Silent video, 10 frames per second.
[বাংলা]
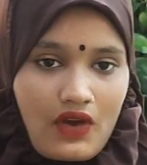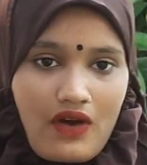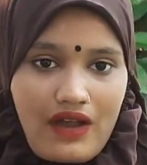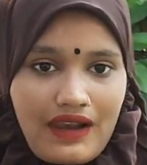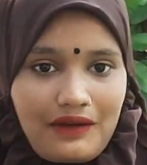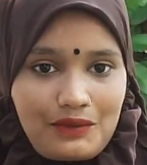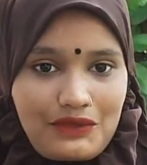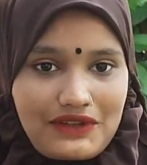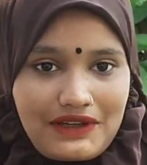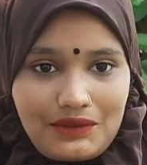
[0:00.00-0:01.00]

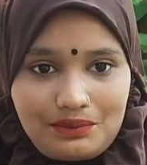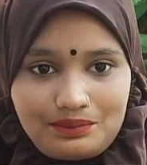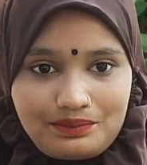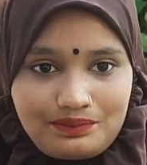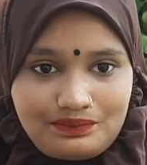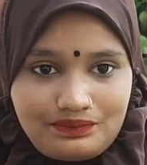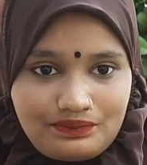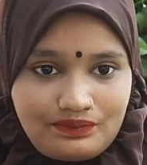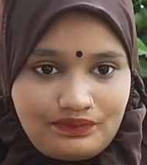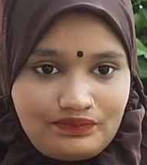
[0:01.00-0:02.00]
ওয়ালাইকুম সালাম কেমন
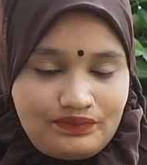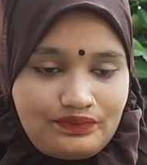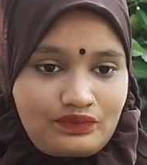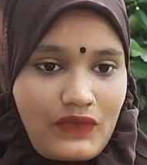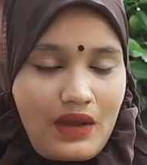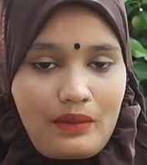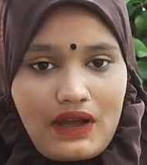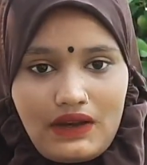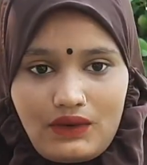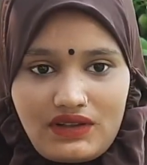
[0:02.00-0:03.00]
আছেন
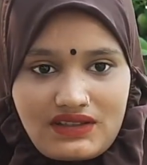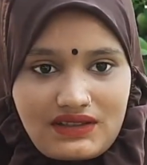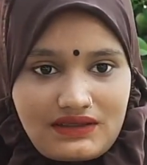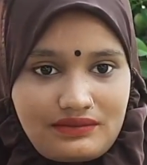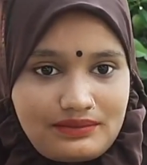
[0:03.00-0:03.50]
ভালো আছি